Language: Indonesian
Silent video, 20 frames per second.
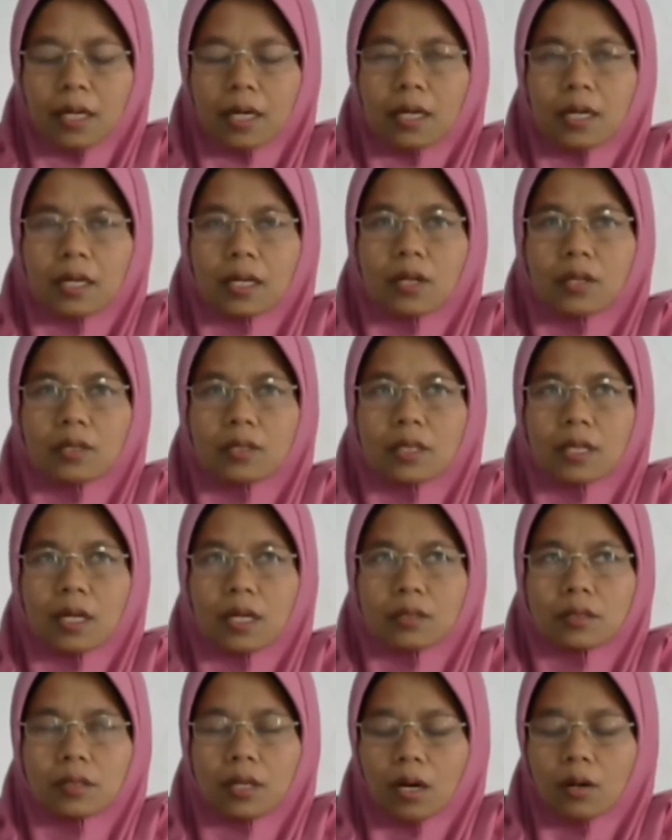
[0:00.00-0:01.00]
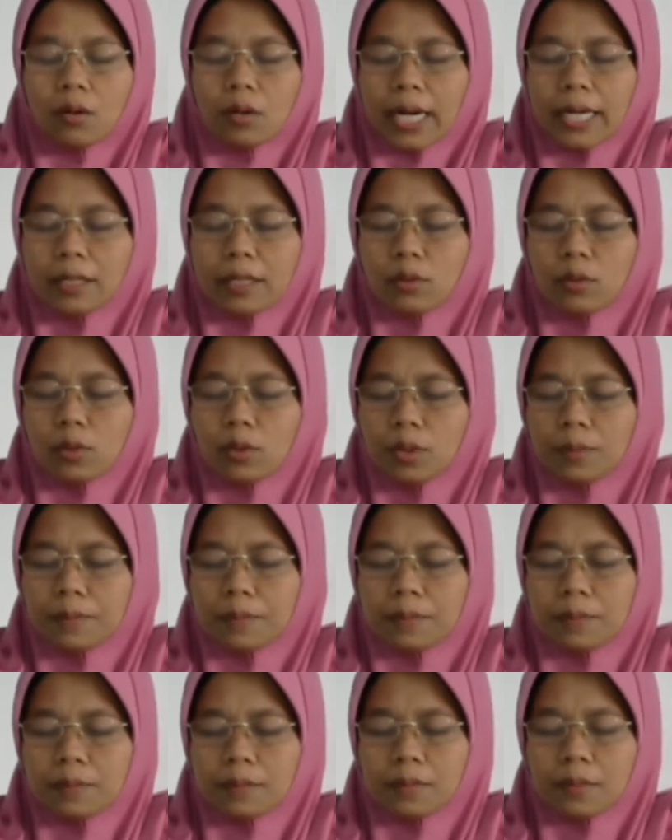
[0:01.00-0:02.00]
radhiyallahu
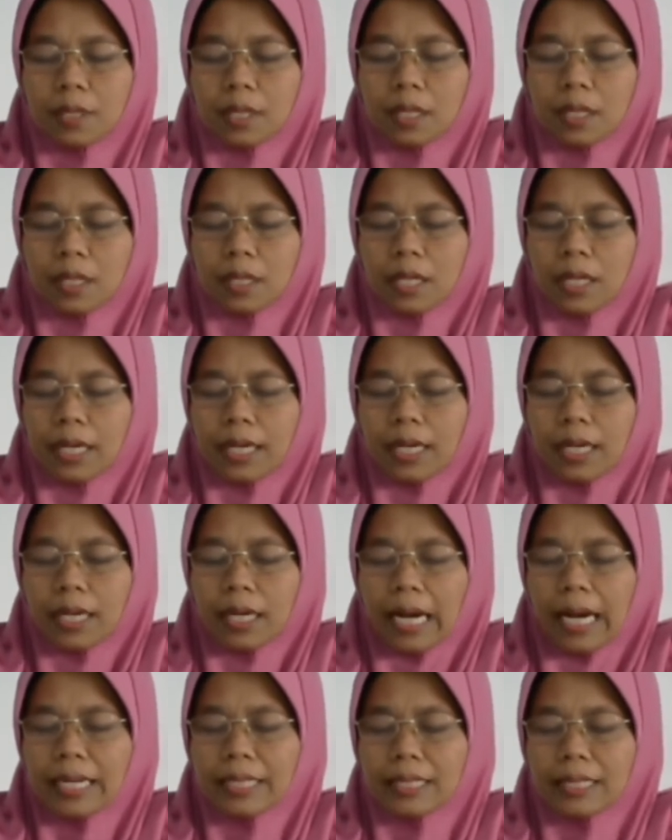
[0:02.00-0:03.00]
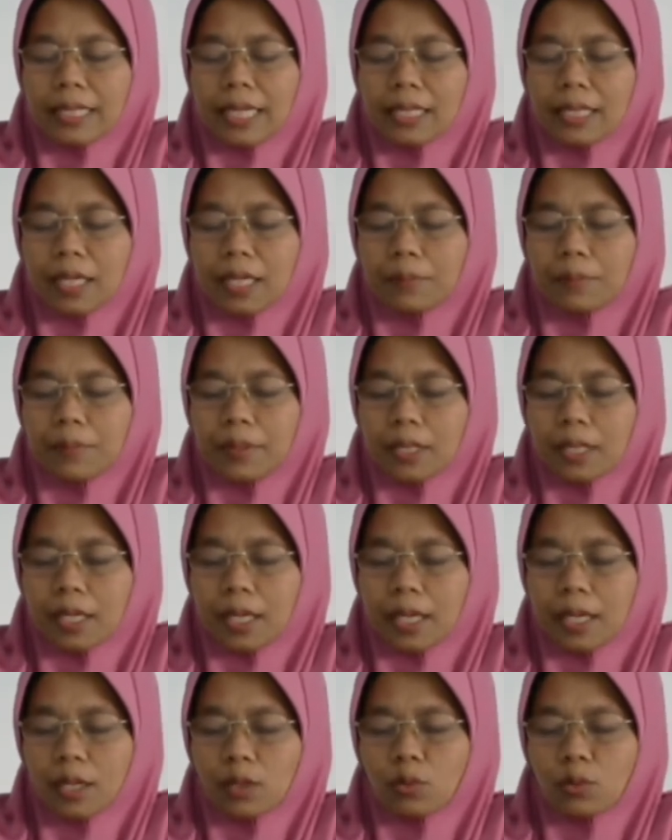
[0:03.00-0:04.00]
anhum anna
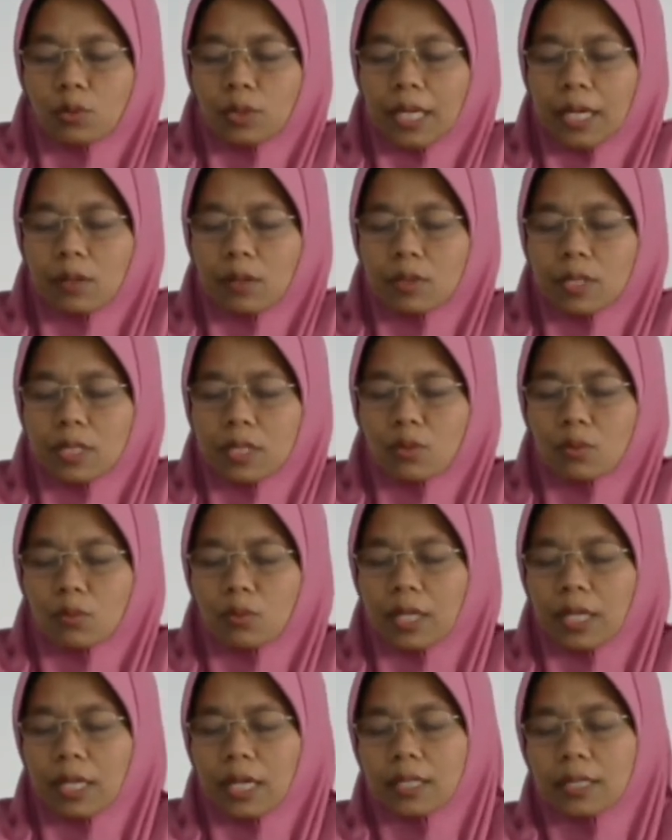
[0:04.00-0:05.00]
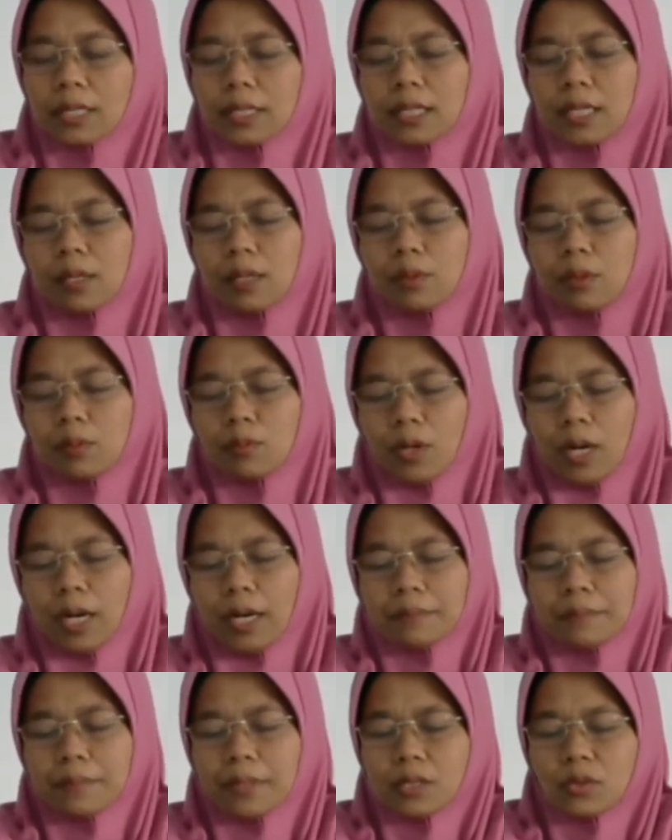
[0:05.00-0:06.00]
nabiya utawi stune Kanjeng Nabi
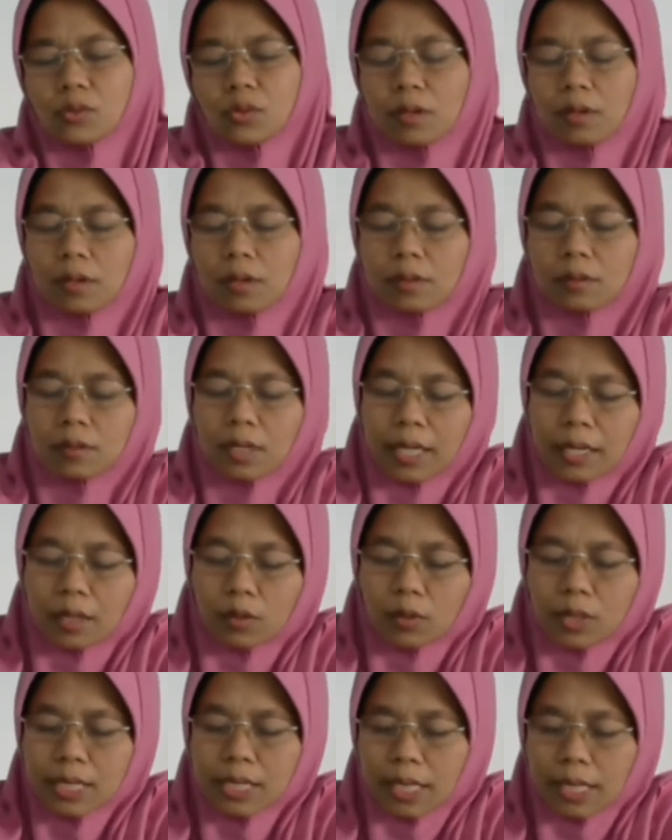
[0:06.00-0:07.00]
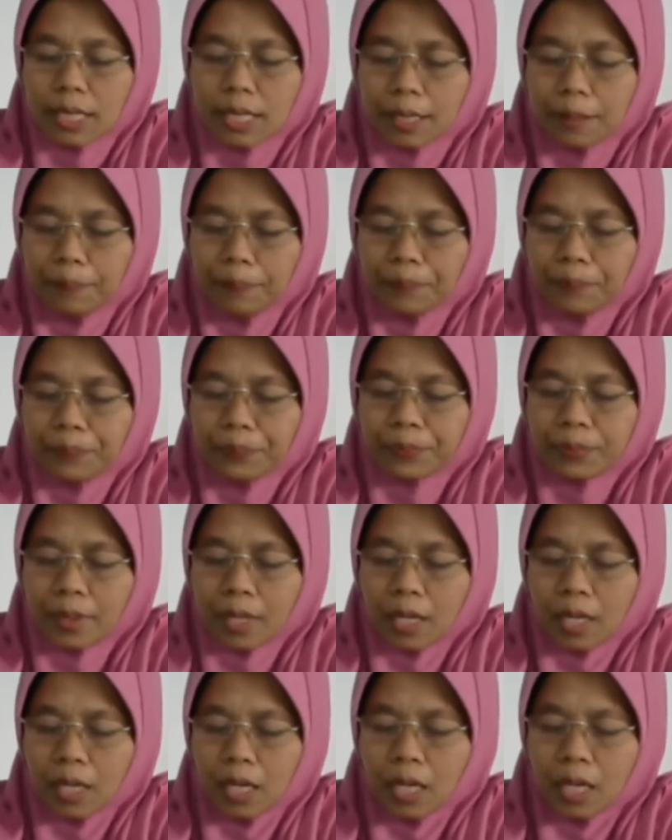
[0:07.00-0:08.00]
Muhammad sallallahu alaihi wasallam
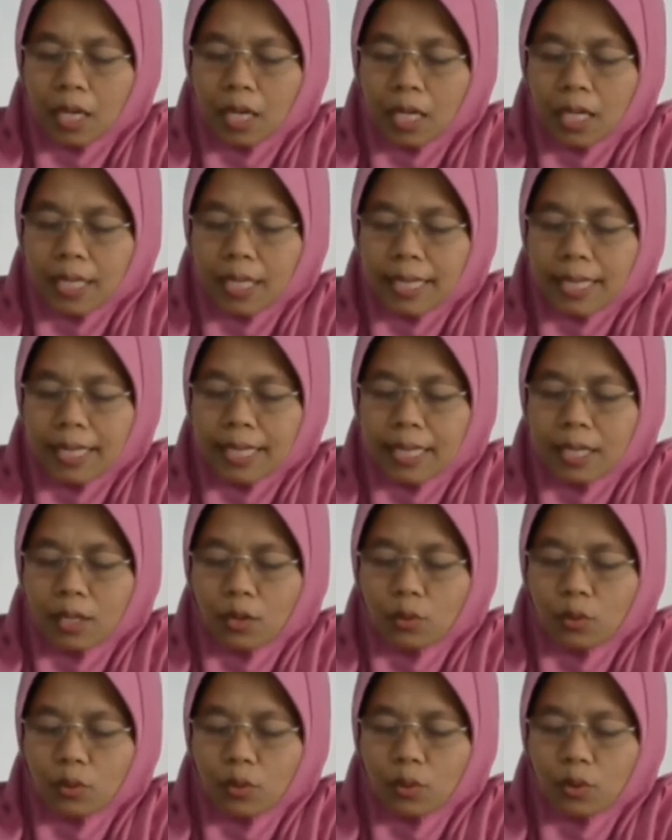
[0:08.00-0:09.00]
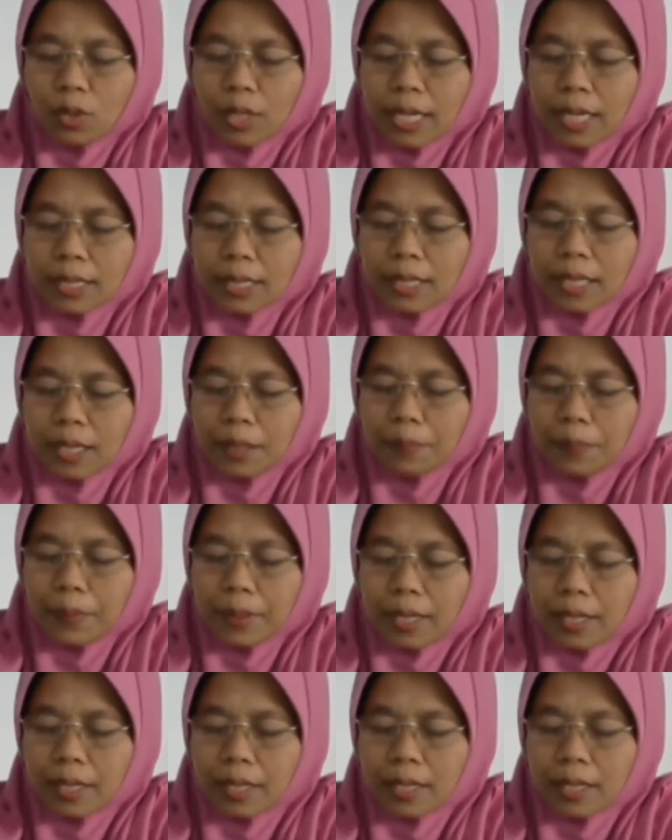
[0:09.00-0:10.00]
Iku
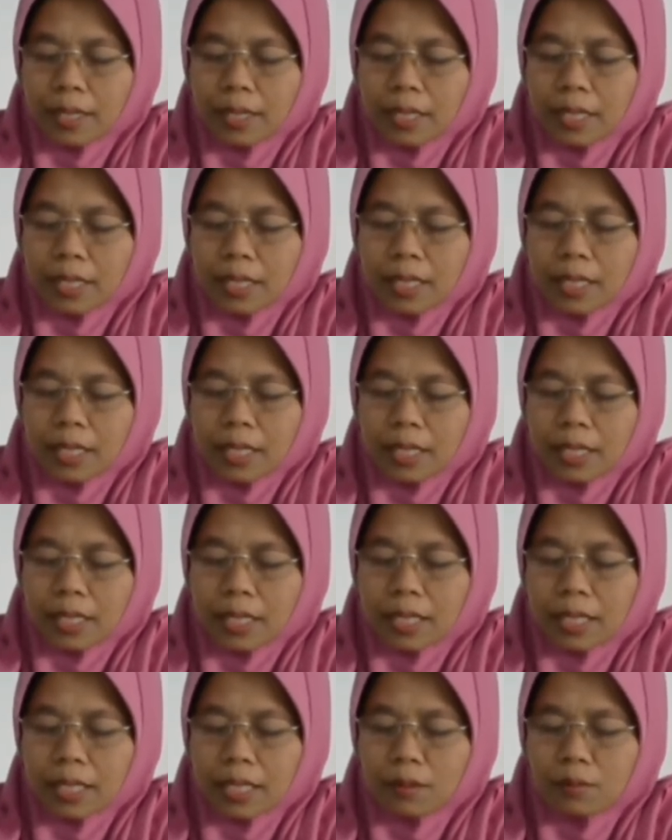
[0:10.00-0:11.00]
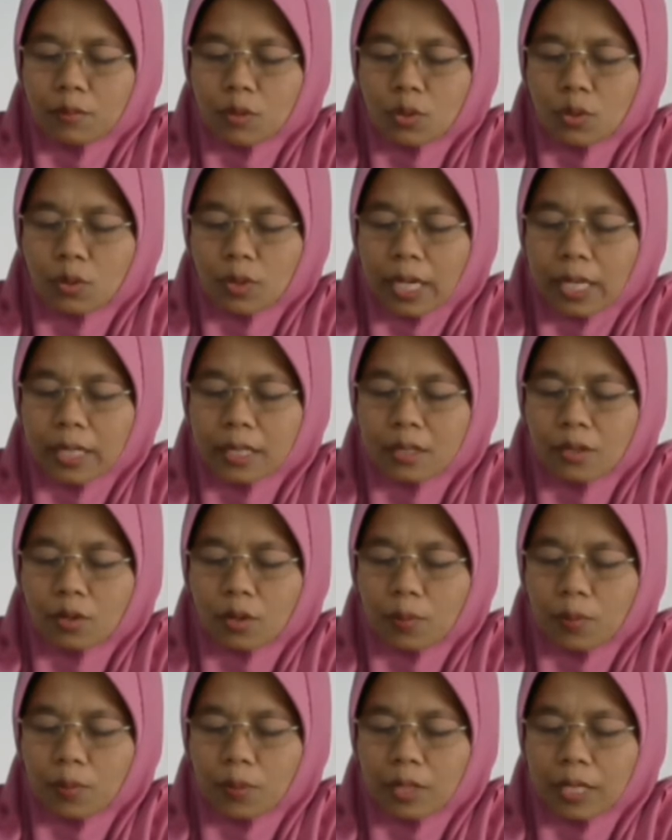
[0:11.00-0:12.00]
kataba. Kirim surat
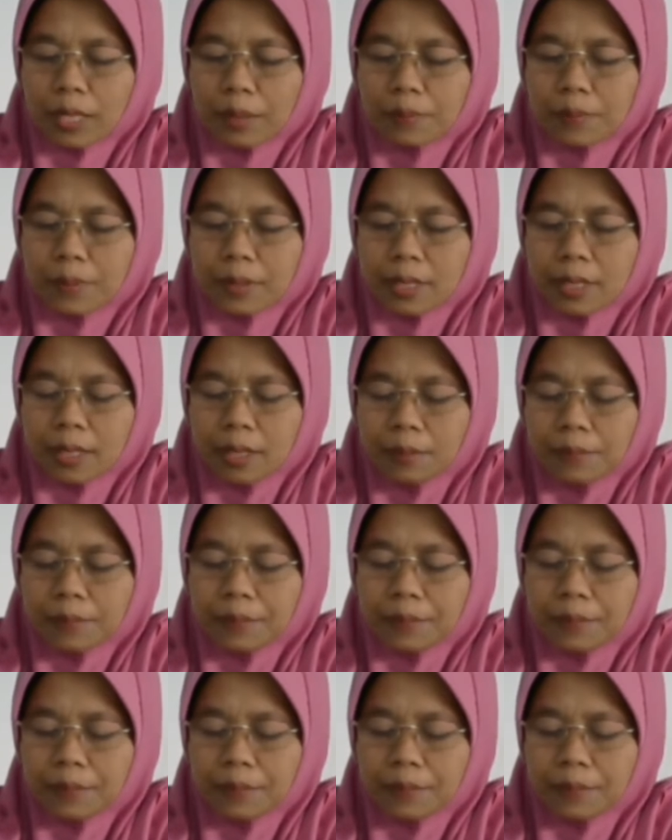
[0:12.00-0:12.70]
sopo nabi